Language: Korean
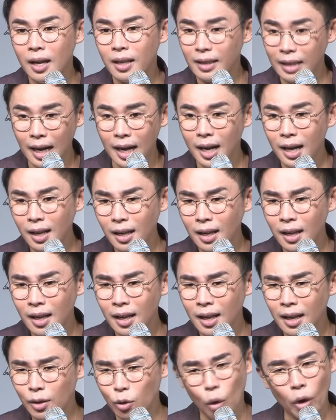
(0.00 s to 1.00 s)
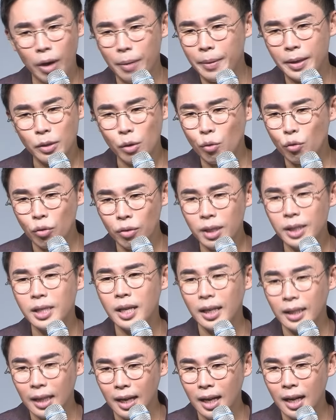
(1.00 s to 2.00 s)
나 너에 비해서 꿀리지
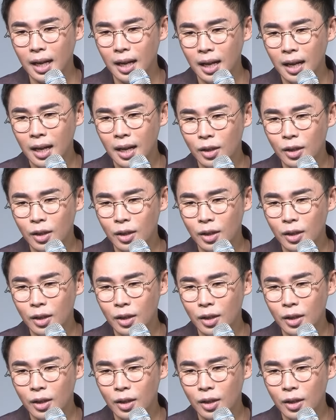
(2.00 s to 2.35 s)
않아.